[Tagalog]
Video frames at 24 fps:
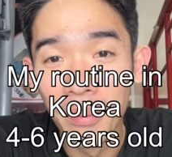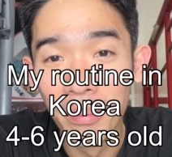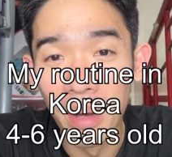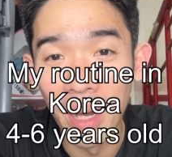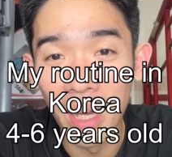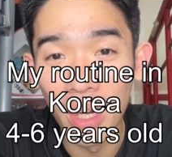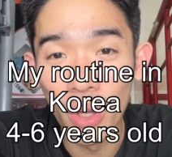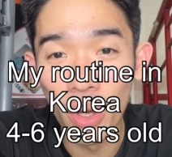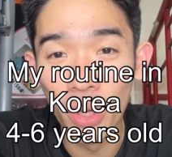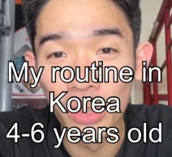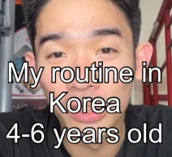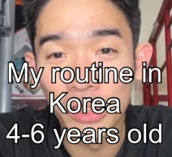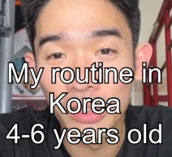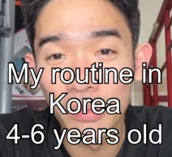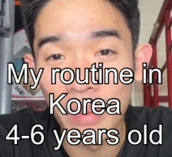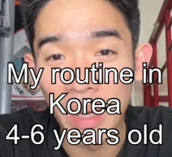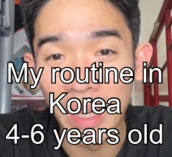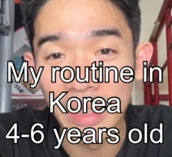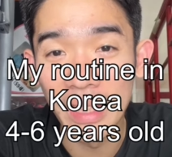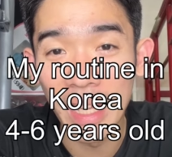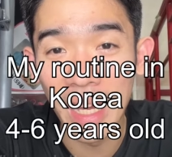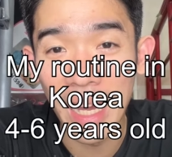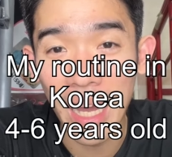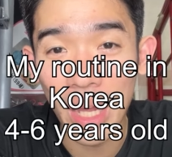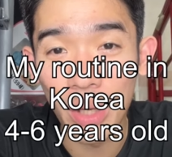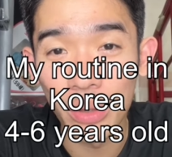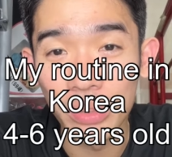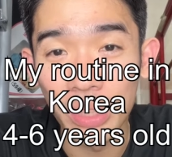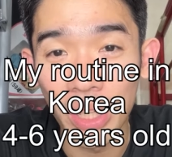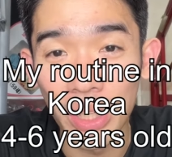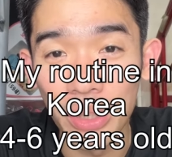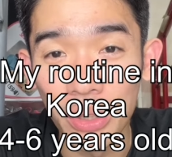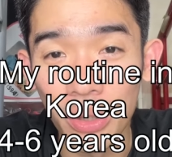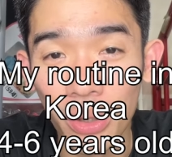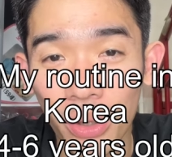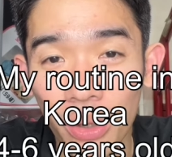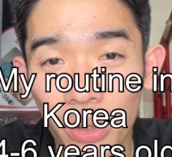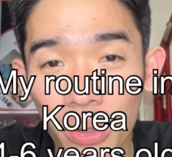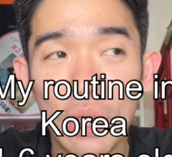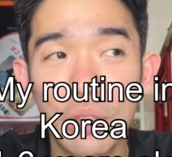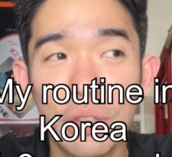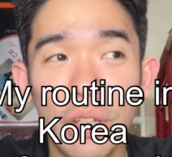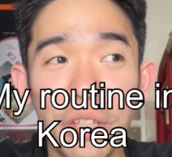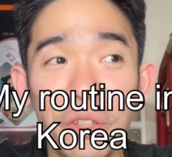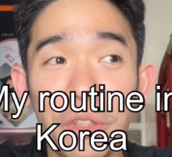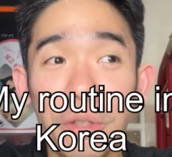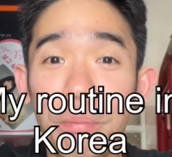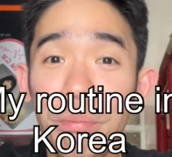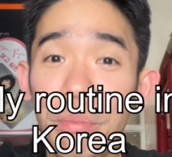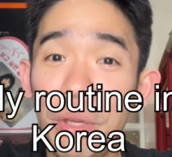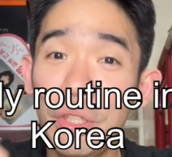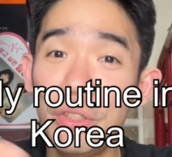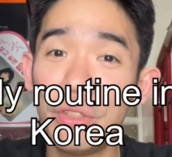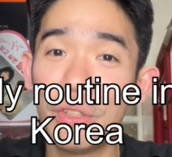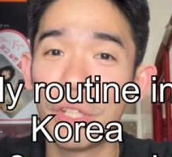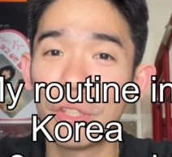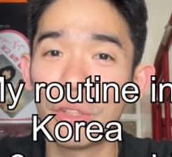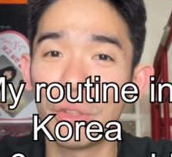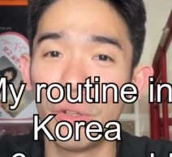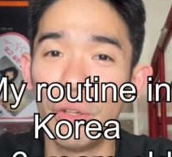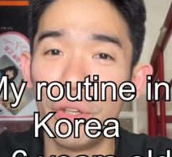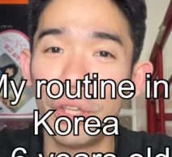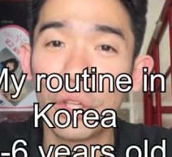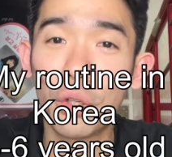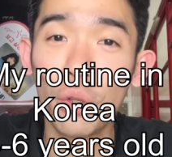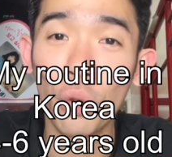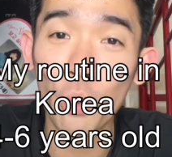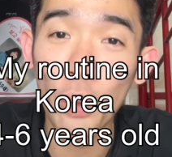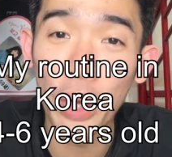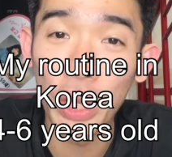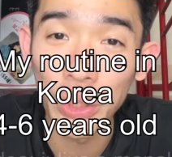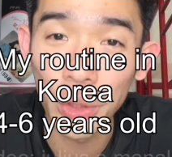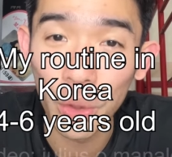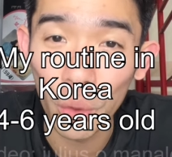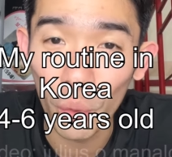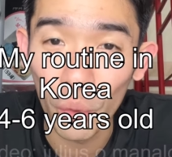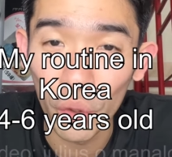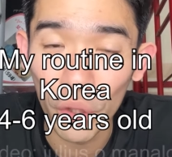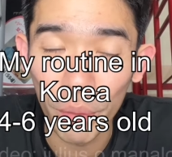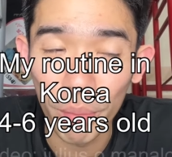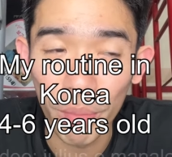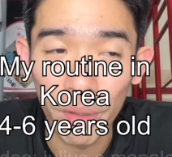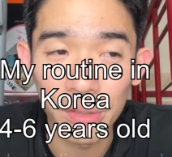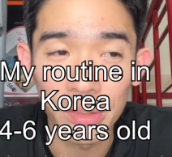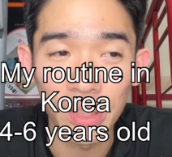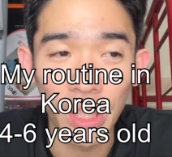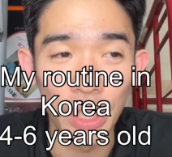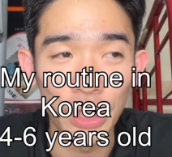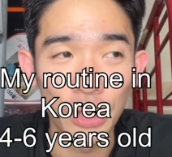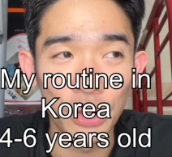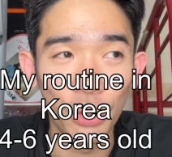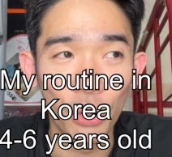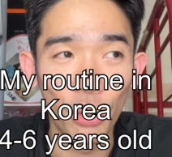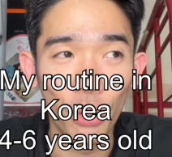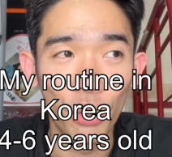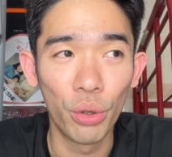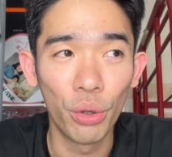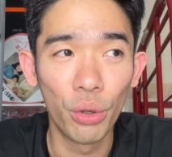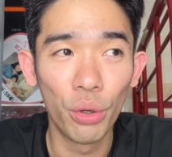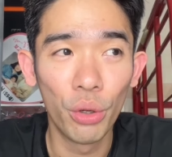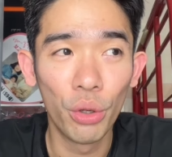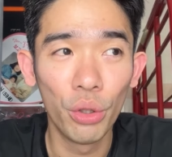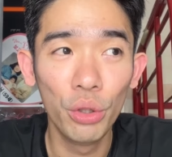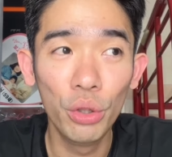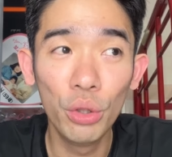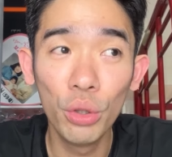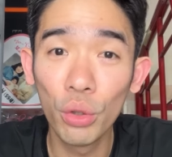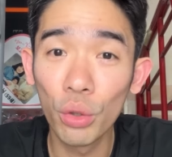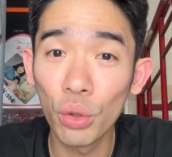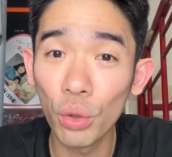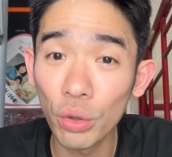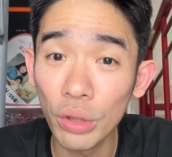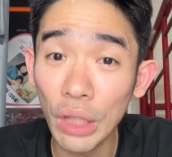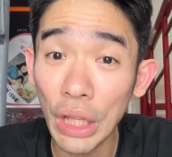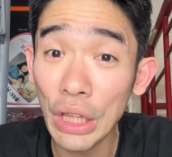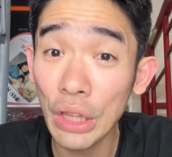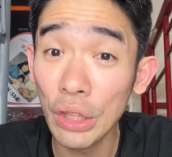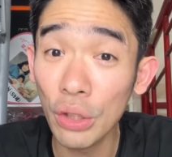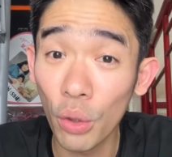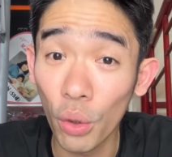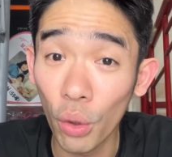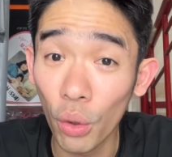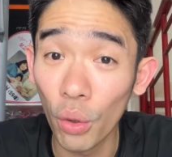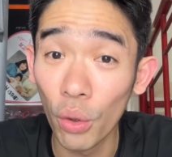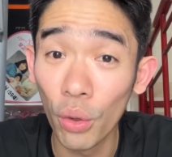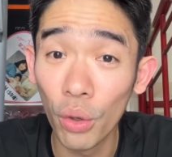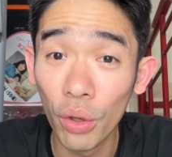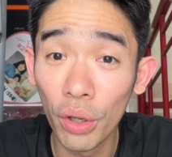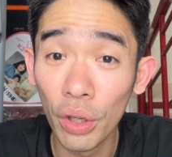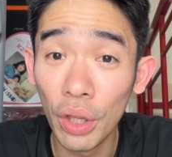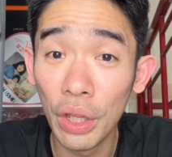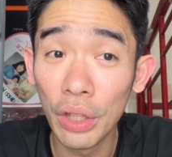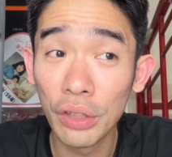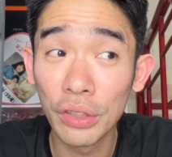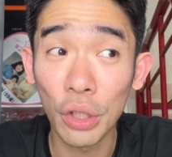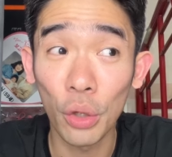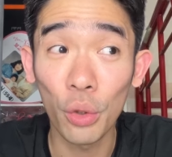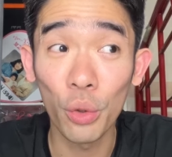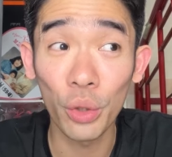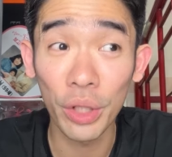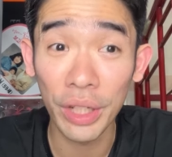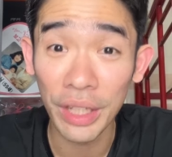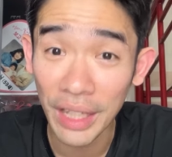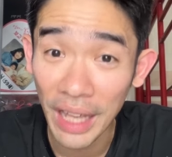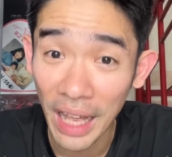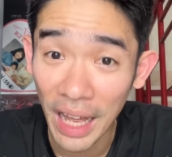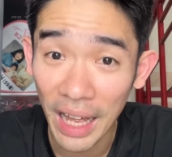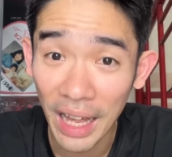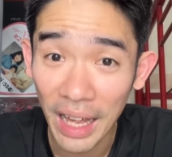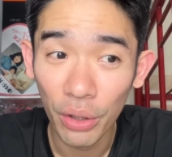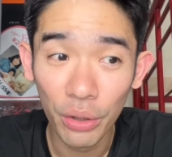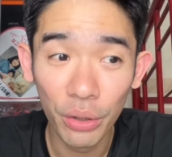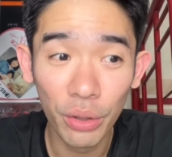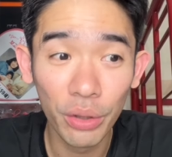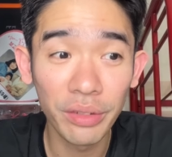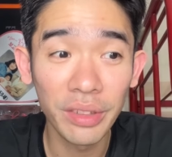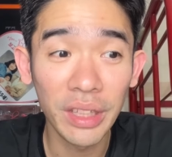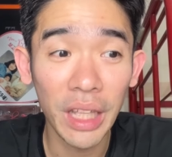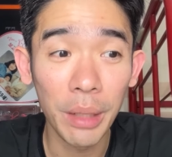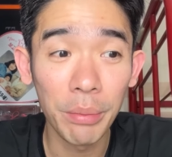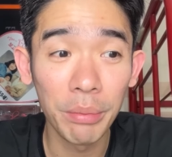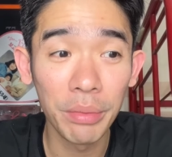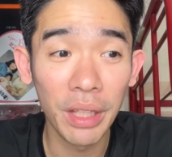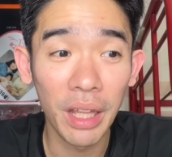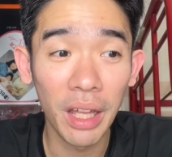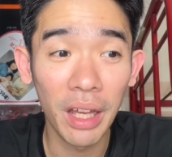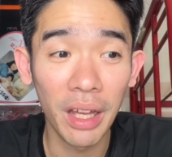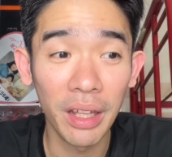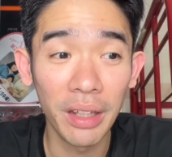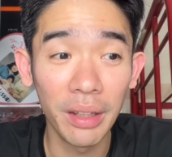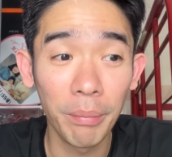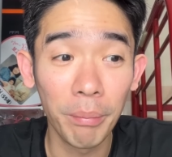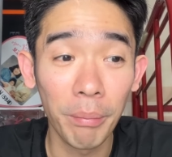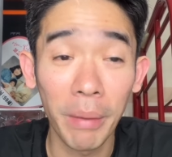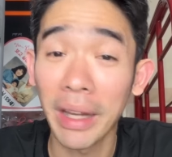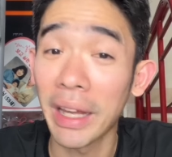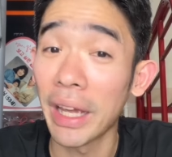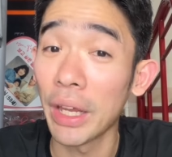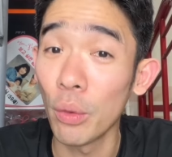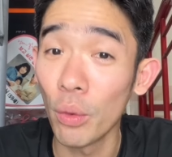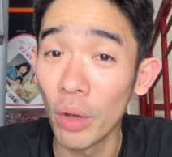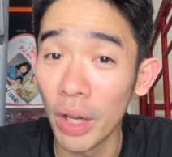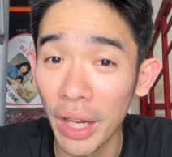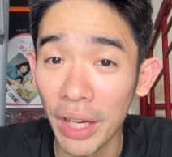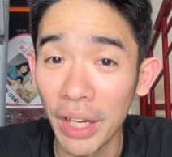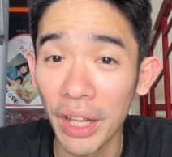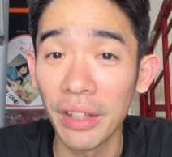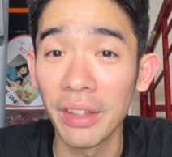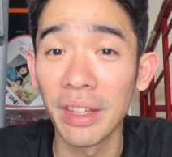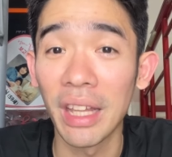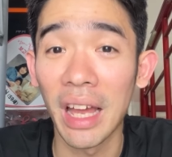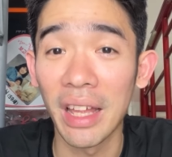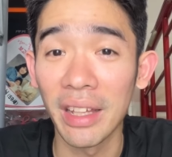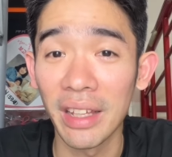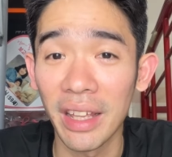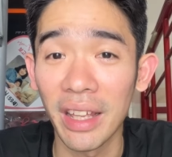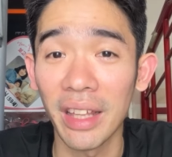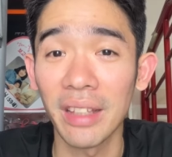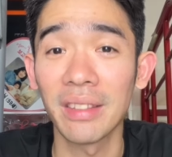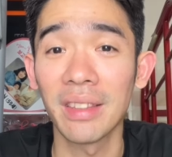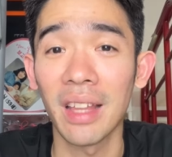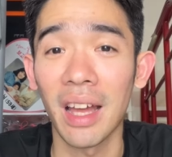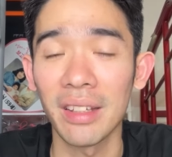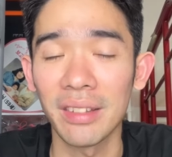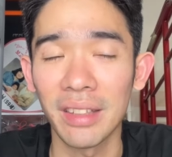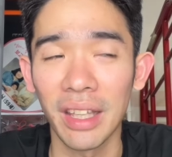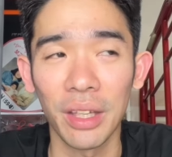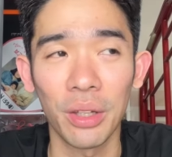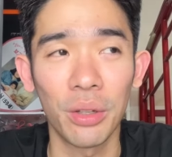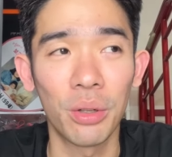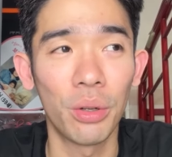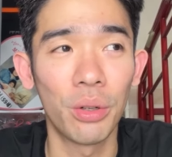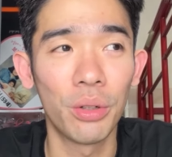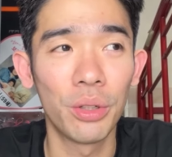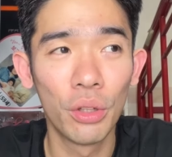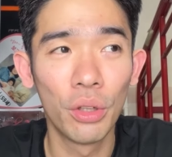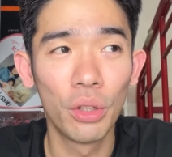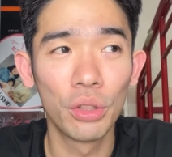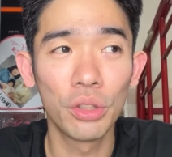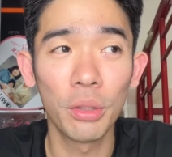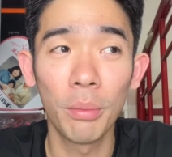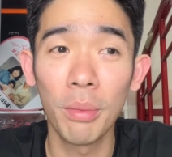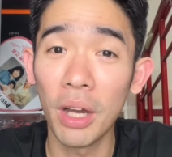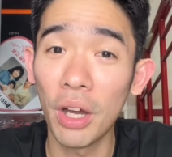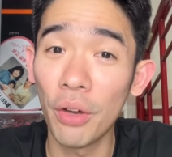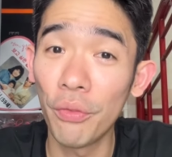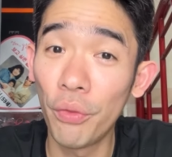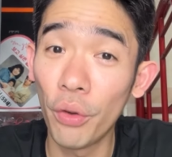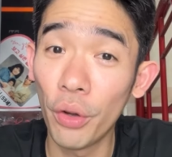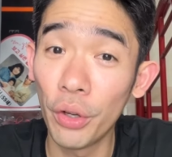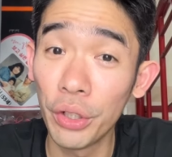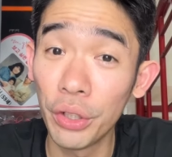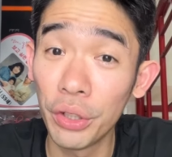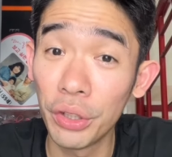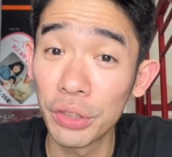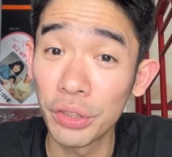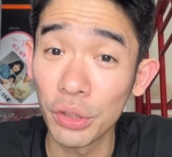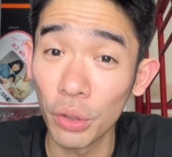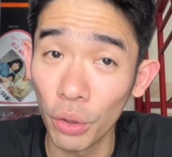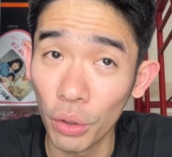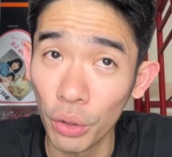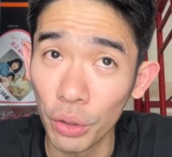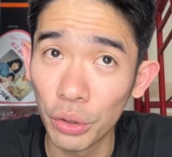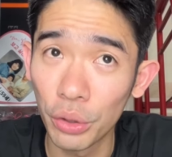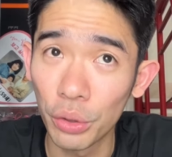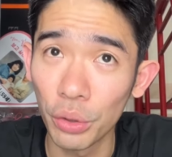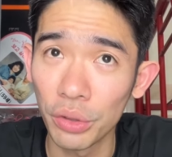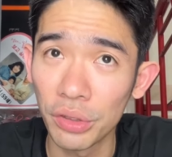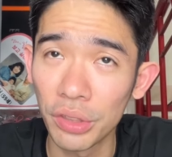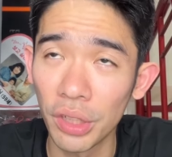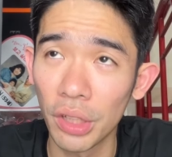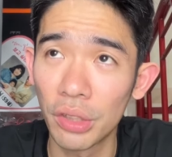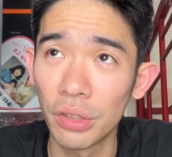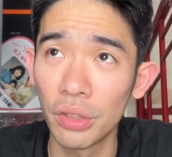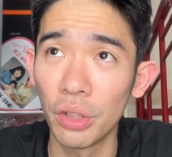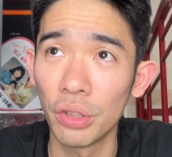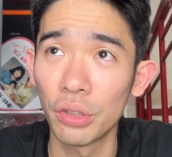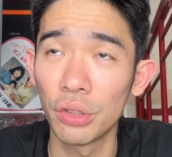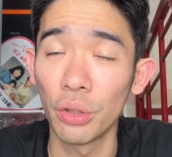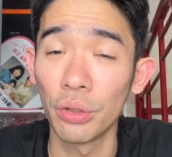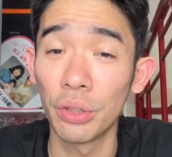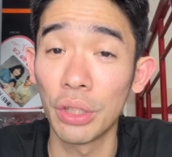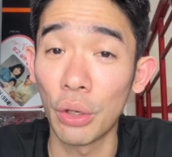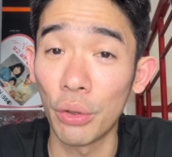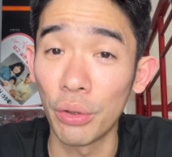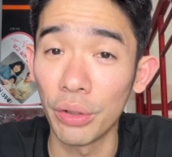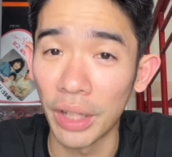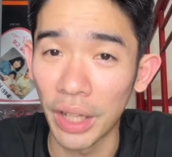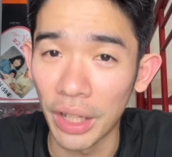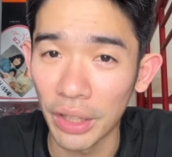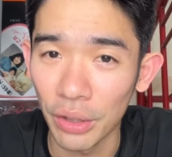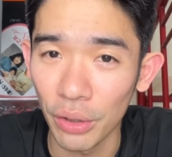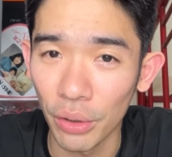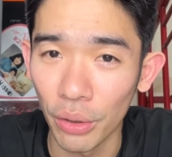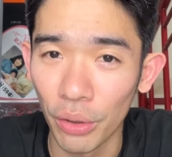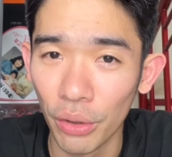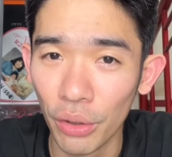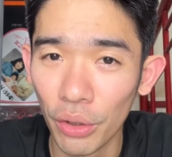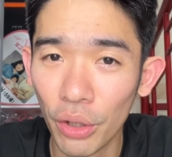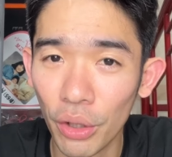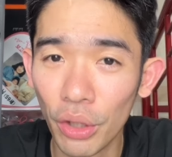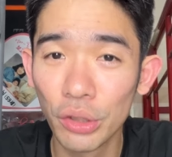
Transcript: Mga Lods, magandang araw sa inyo. So itong video na to, ikukwento ko naman sa inyo yung routine ko sa Korea nung time na magkahiwalay na yung nanay at tatay ko. So mga 4 years old to 6 years old ako neto.